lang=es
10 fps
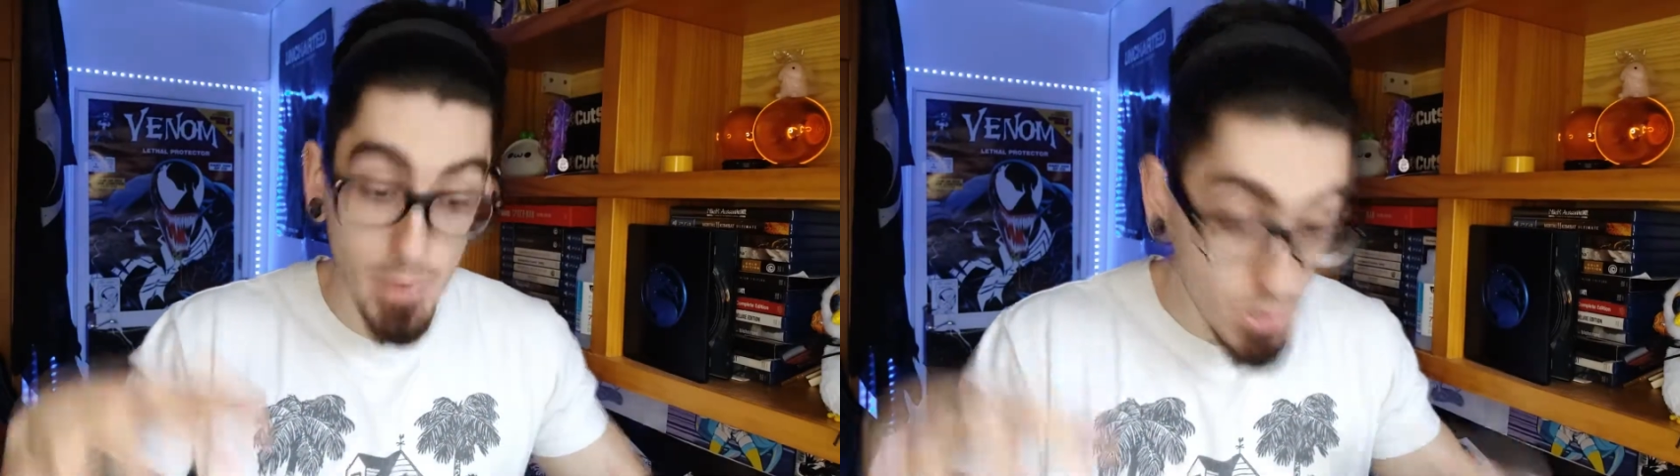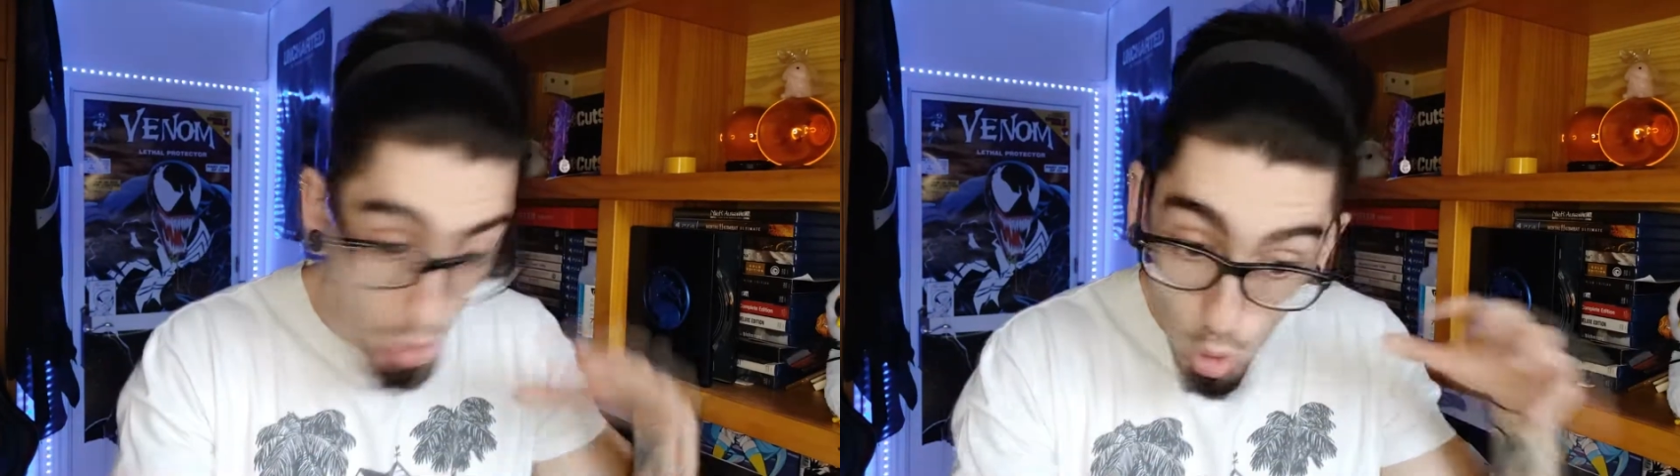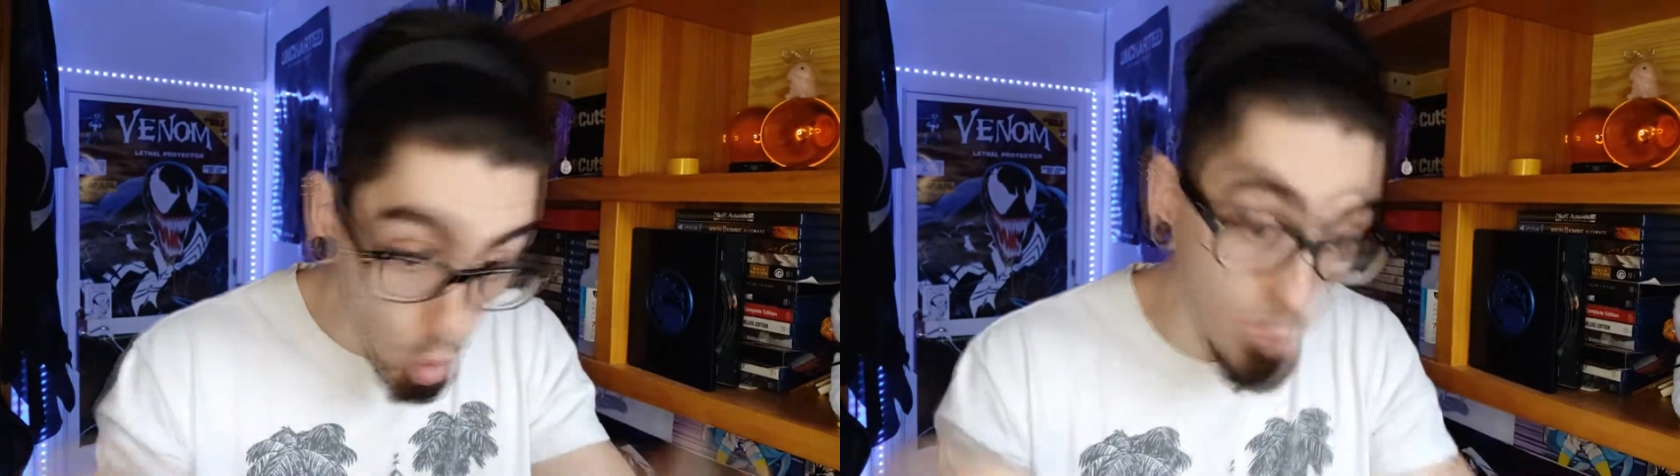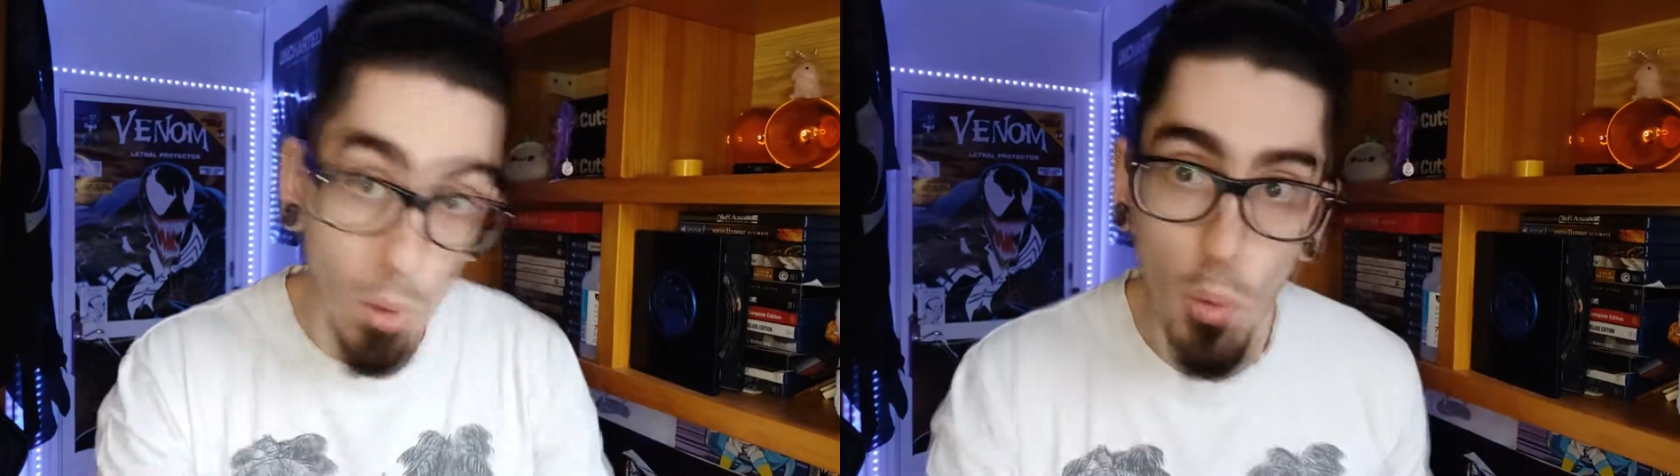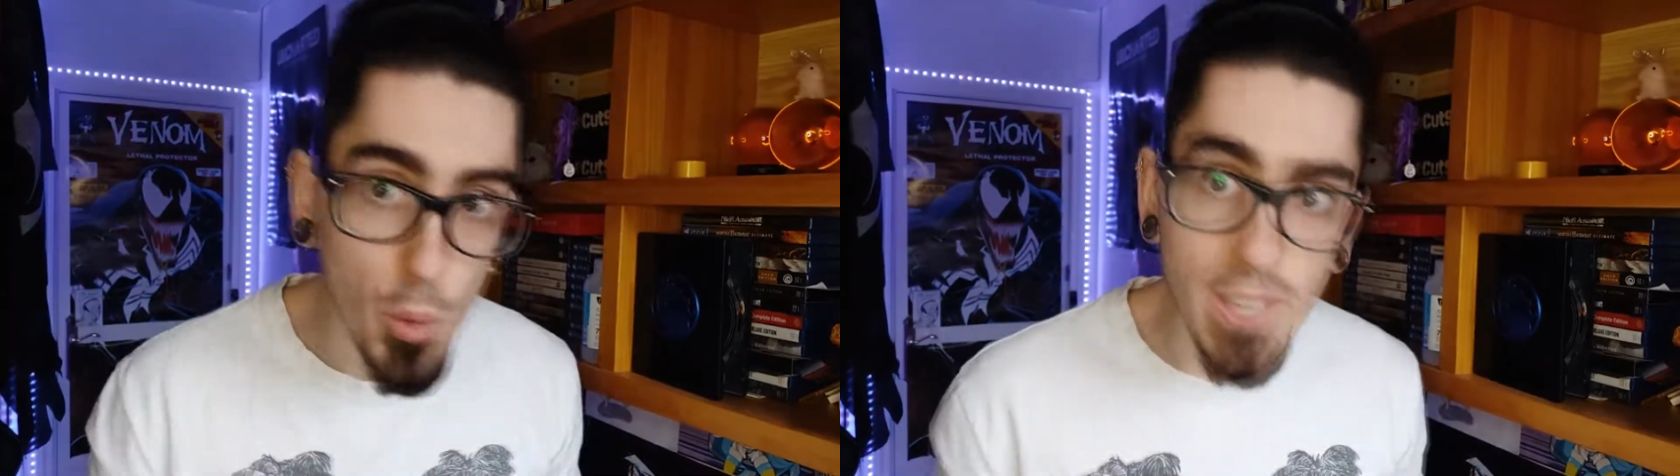y van todos
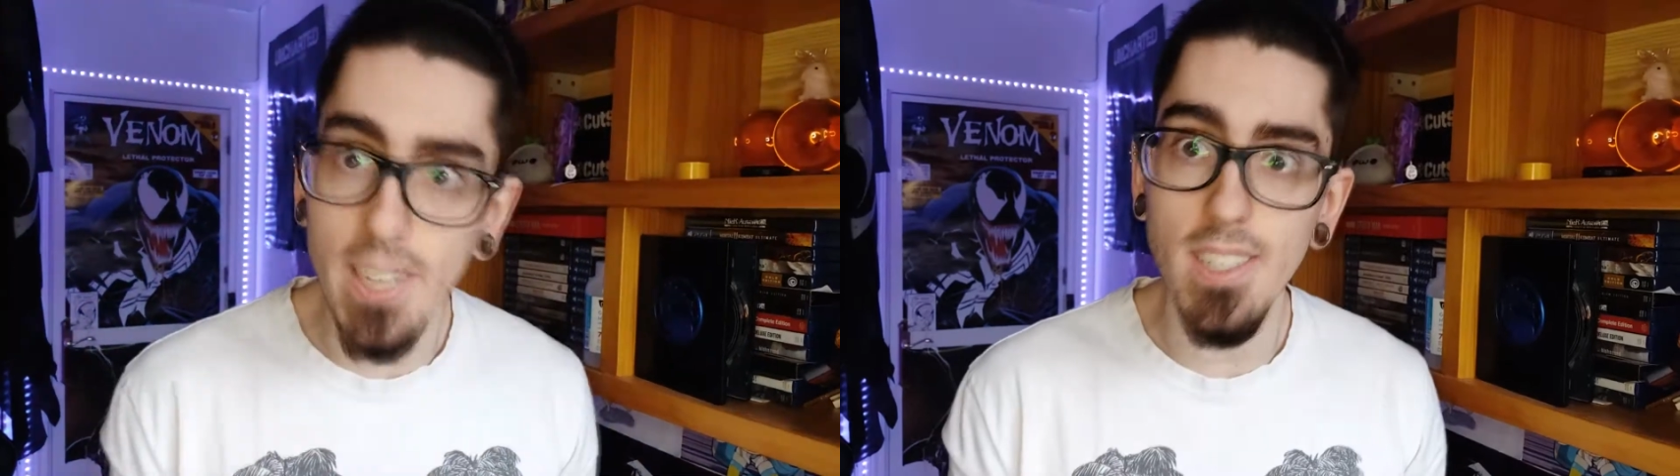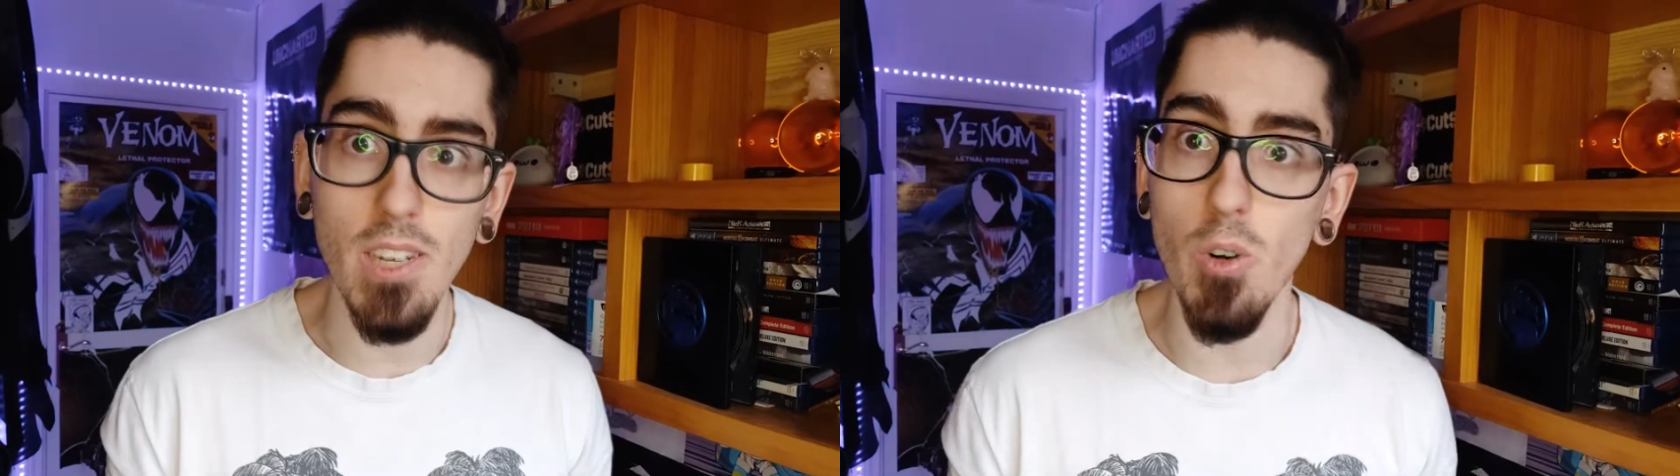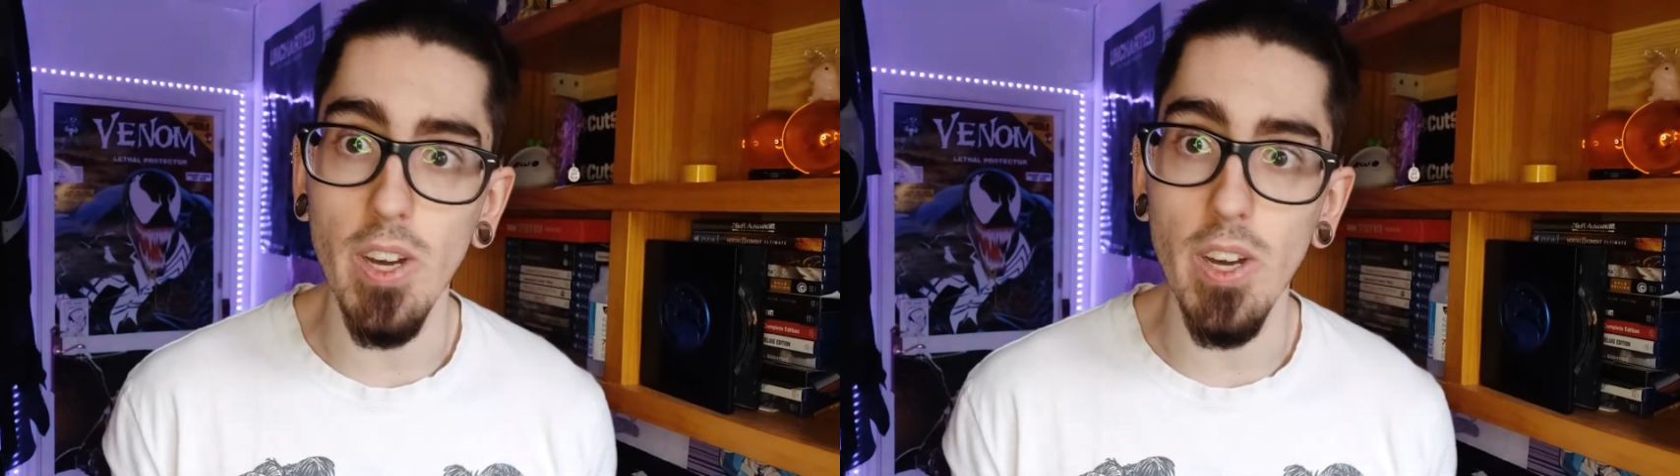como buitres a